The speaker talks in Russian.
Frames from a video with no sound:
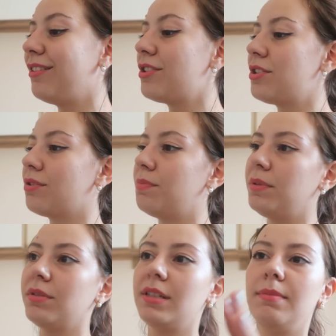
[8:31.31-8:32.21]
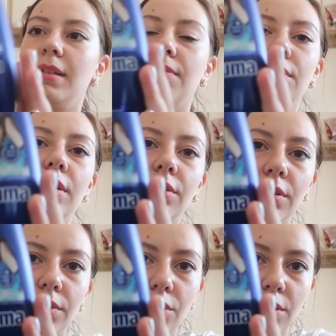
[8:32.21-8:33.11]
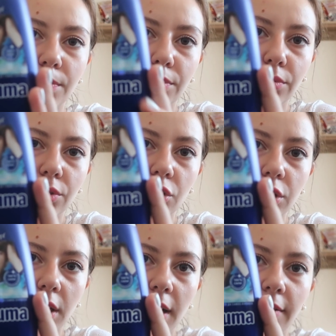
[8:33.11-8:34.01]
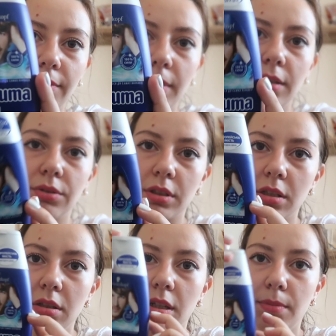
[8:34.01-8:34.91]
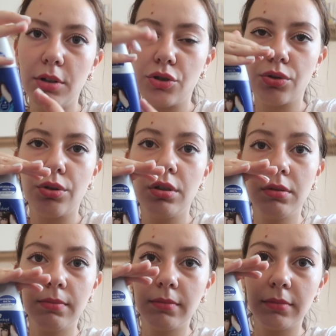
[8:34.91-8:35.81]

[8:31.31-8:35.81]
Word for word: Даша купил себе вот такой вот шампунь Шавма. Он, кстати, небольшой.